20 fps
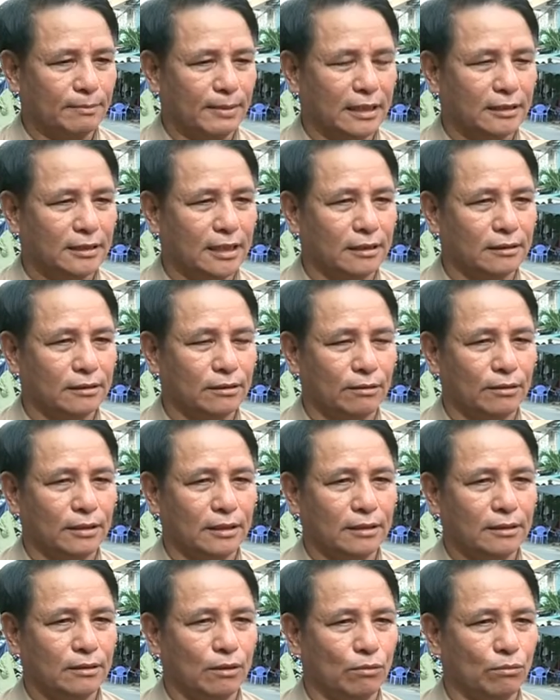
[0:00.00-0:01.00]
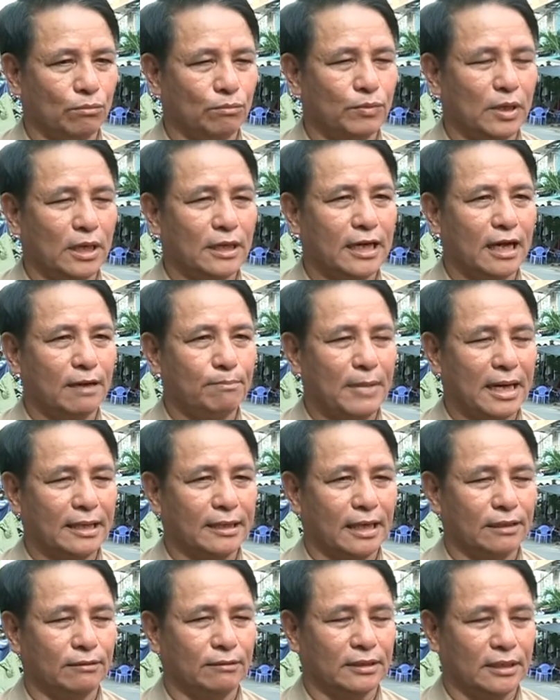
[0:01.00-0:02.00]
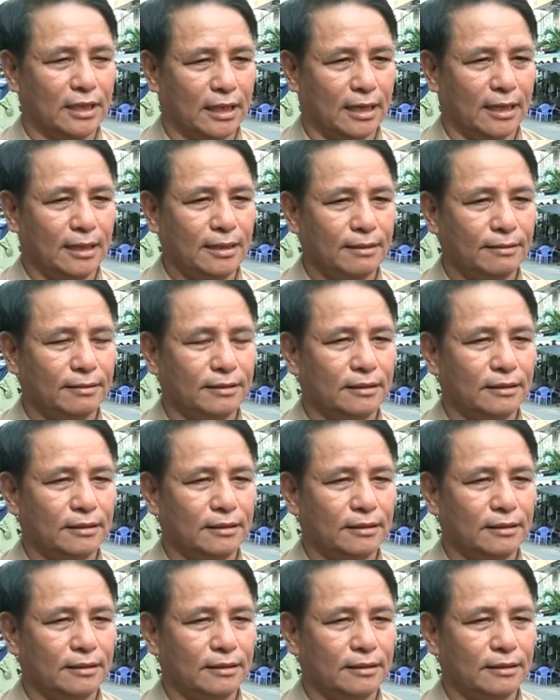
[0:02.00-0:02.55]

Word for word: bản thân tôi cùng với các ban ngành đoàn thể